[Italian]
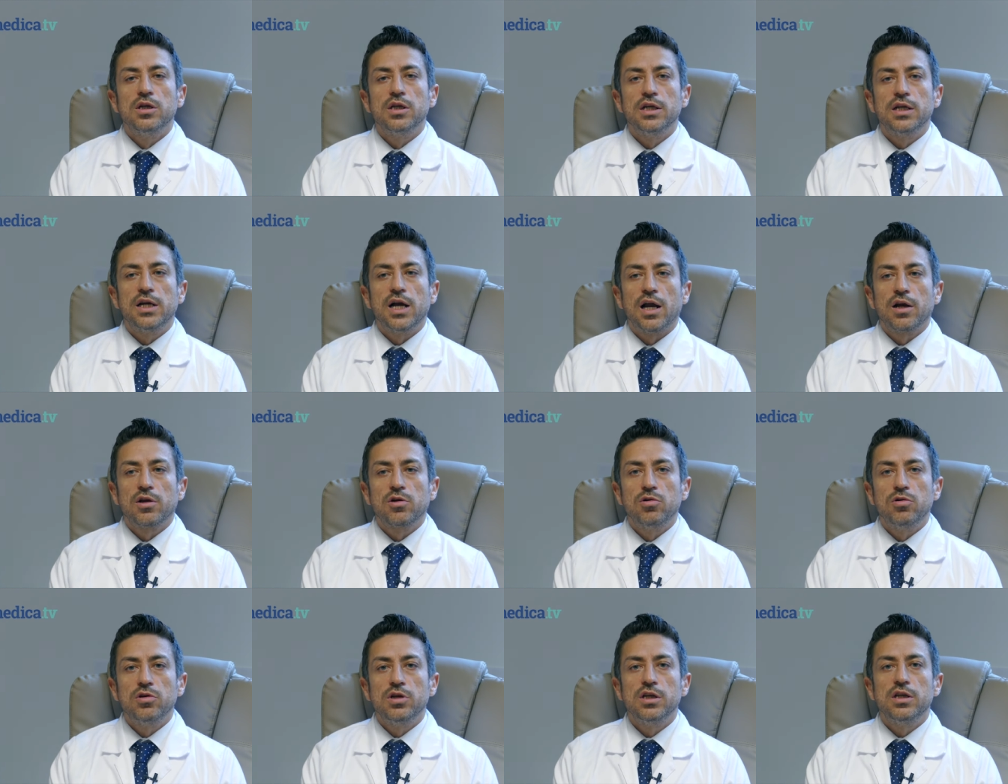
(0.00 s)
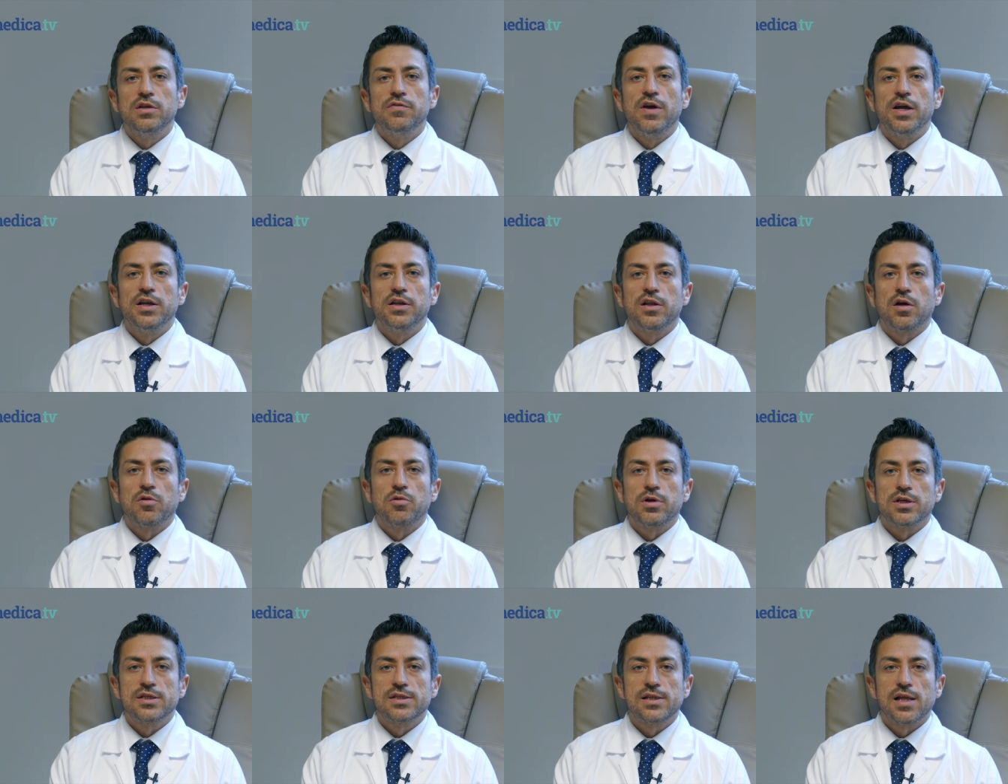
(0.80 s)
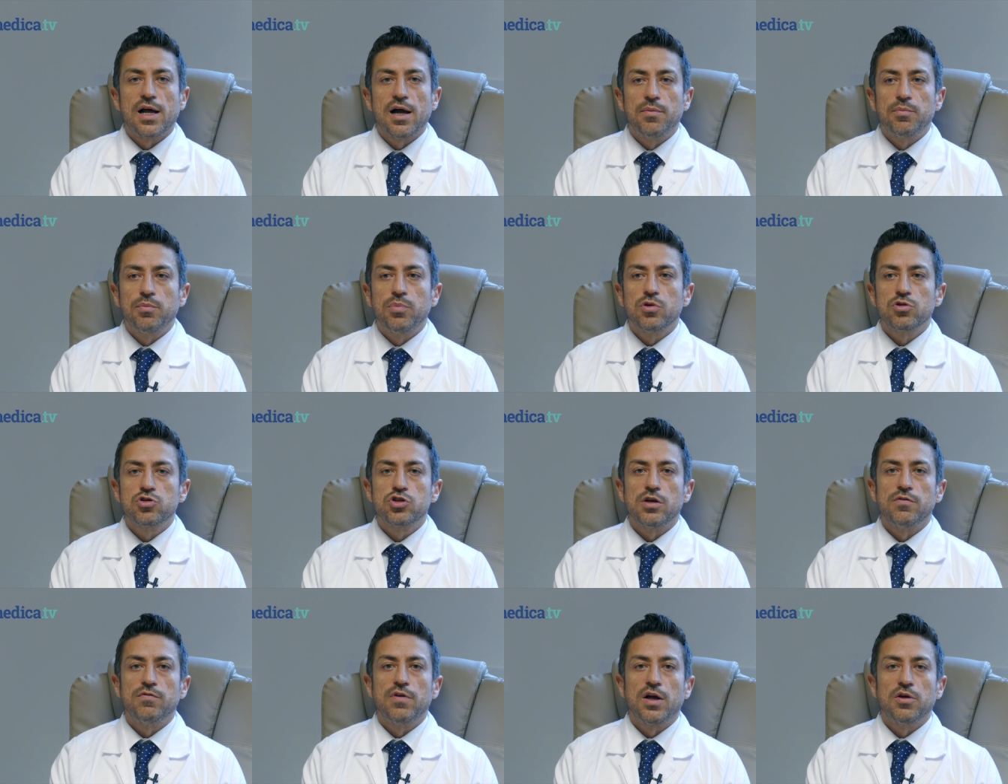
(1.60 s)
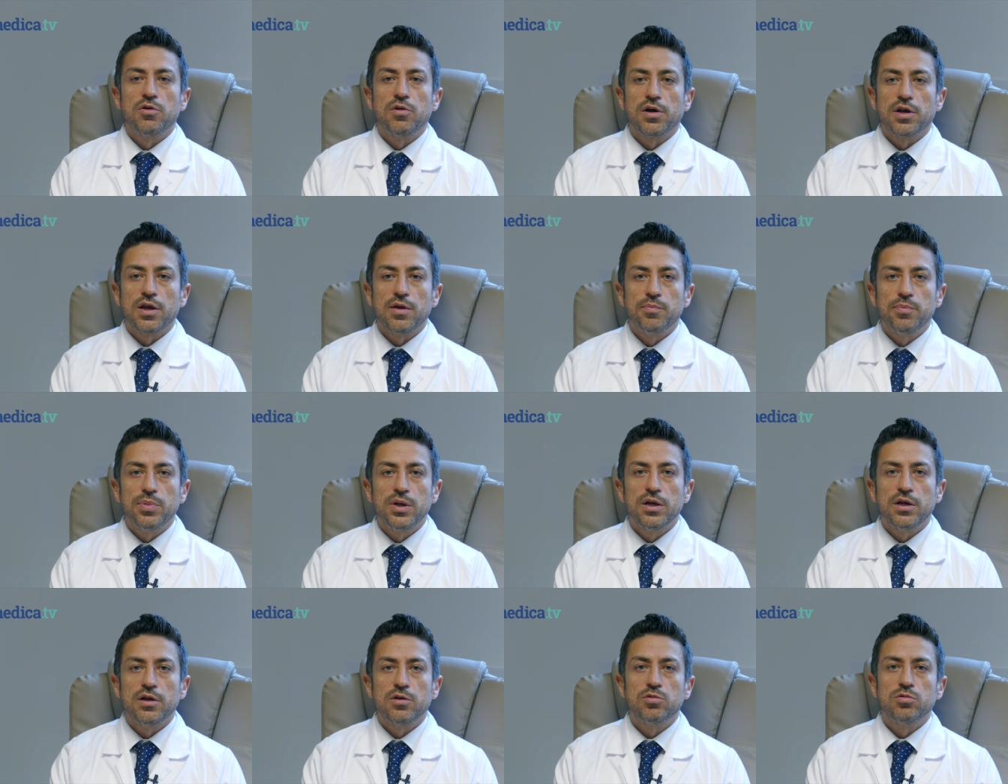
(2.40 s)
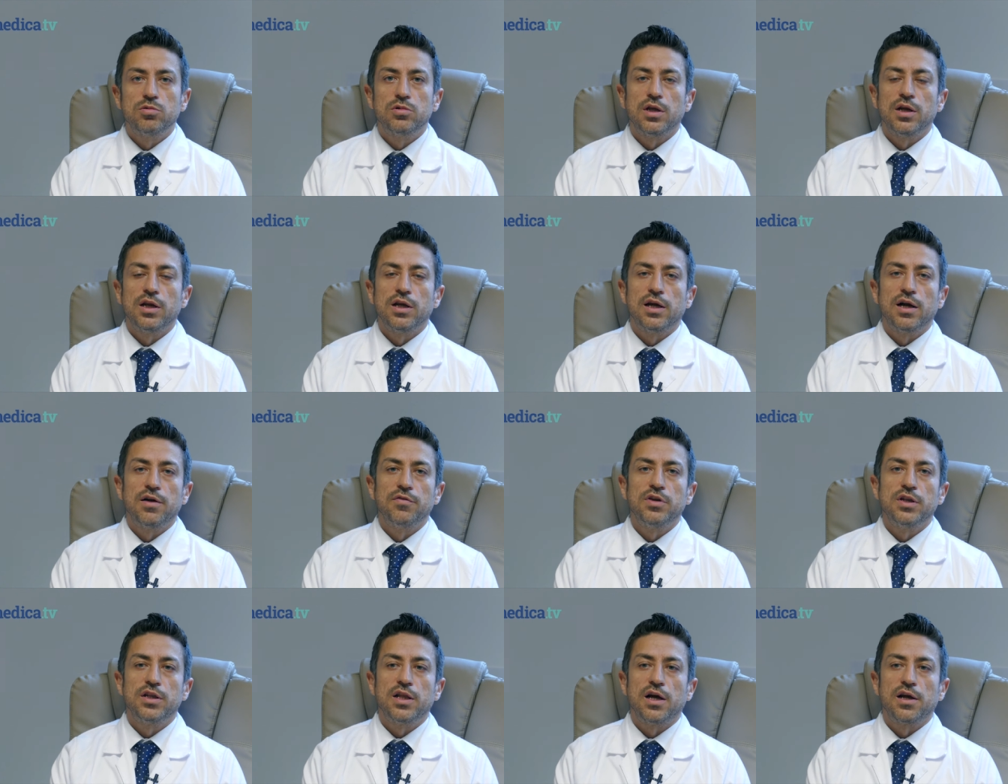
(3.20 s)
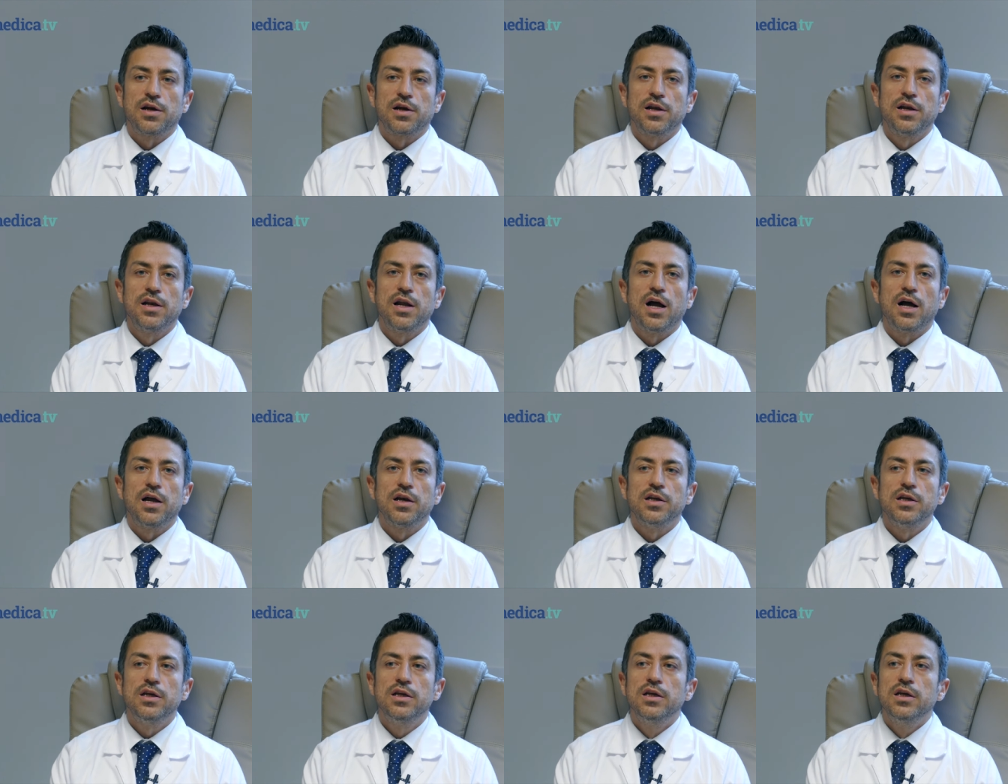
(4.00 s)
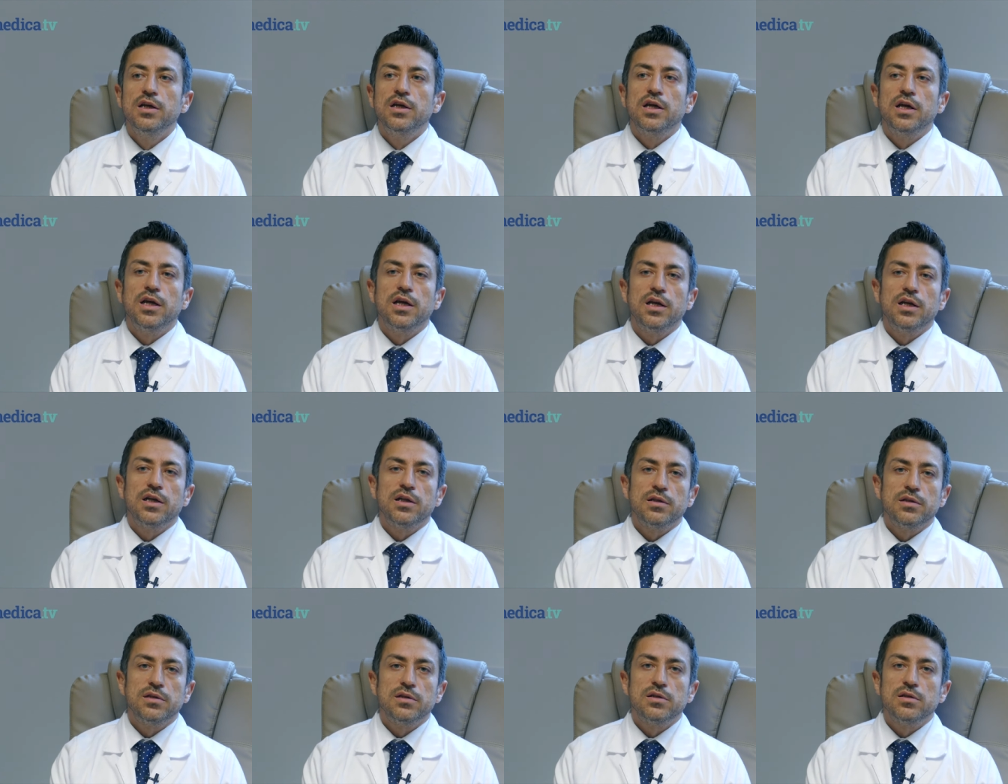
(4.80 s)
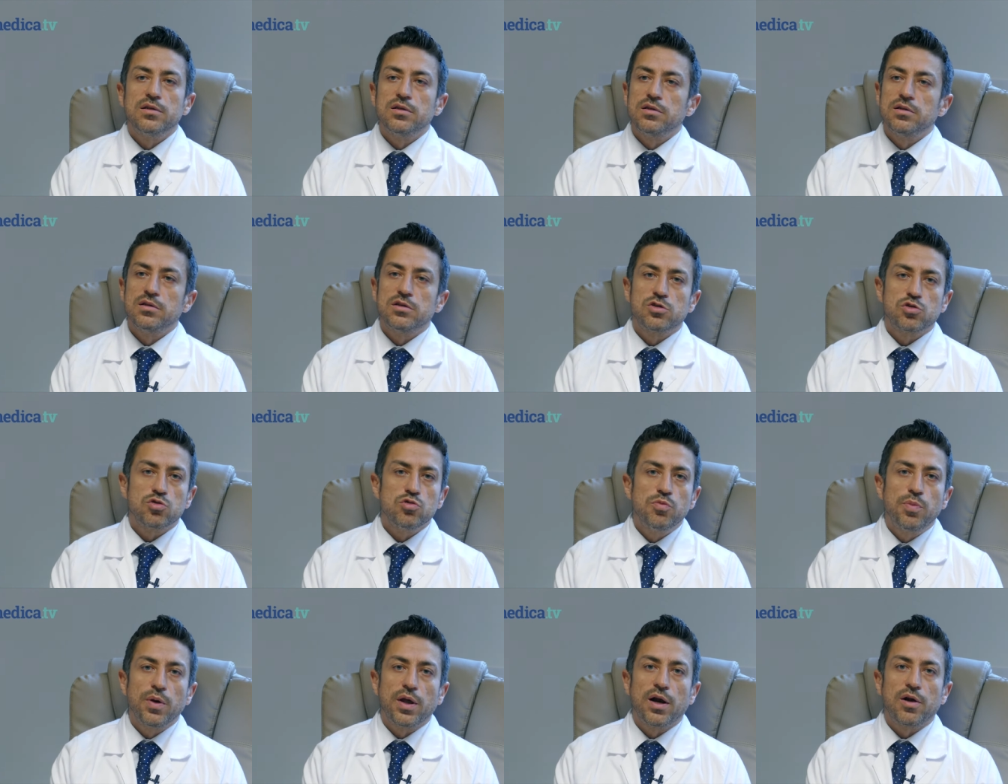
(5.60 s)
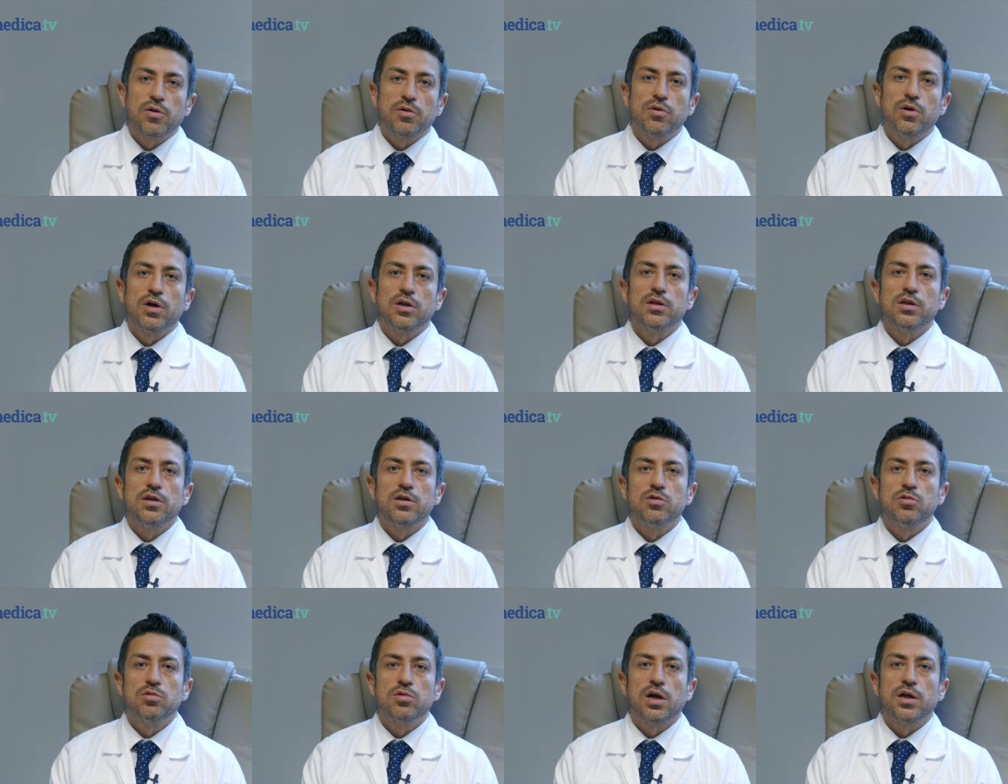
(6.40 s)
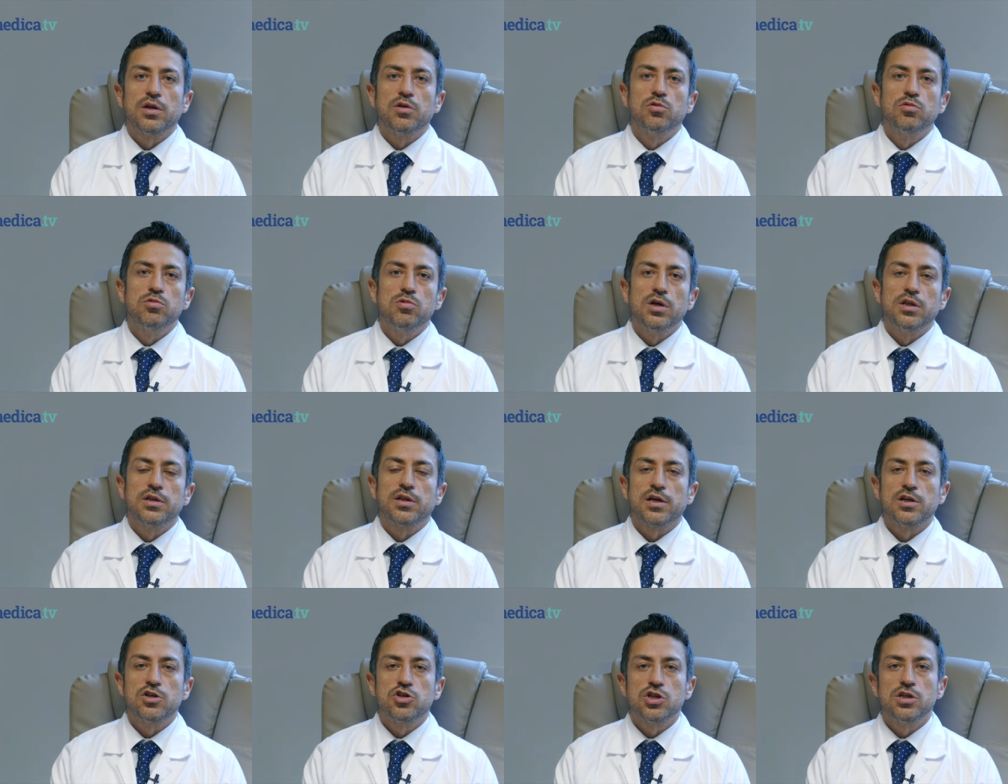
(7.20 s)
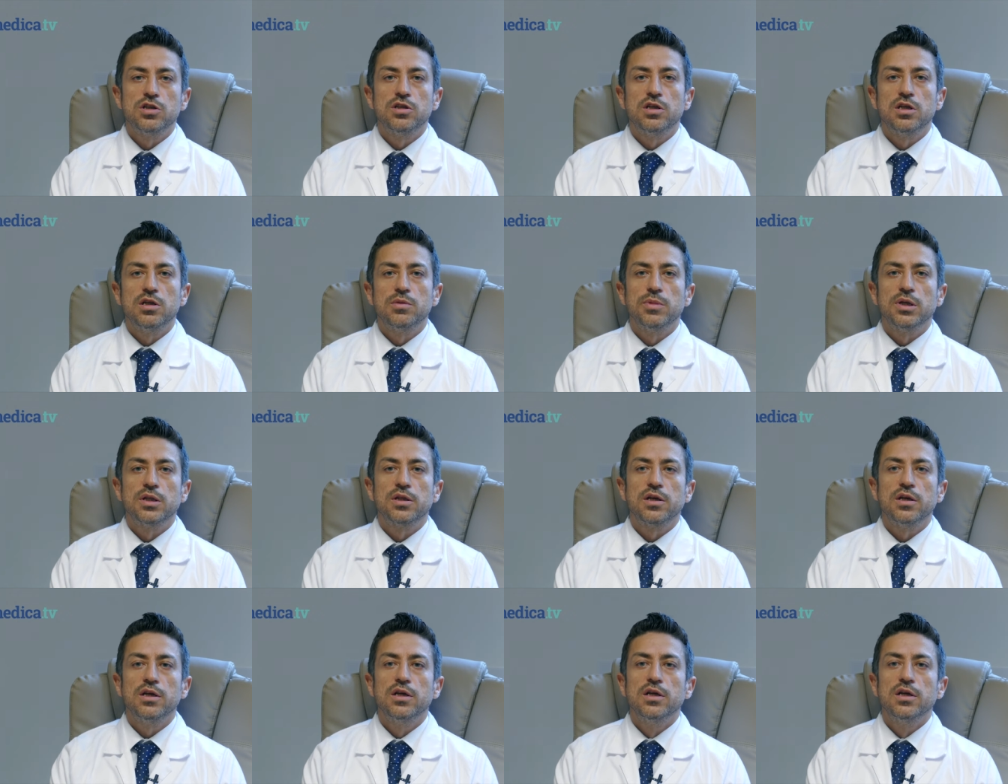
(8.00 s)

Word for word: i calcoli diventano a stampo, cioè vanno a riempire tutte le cavità renali e mh, mm, superano addirittura i 2-3 cm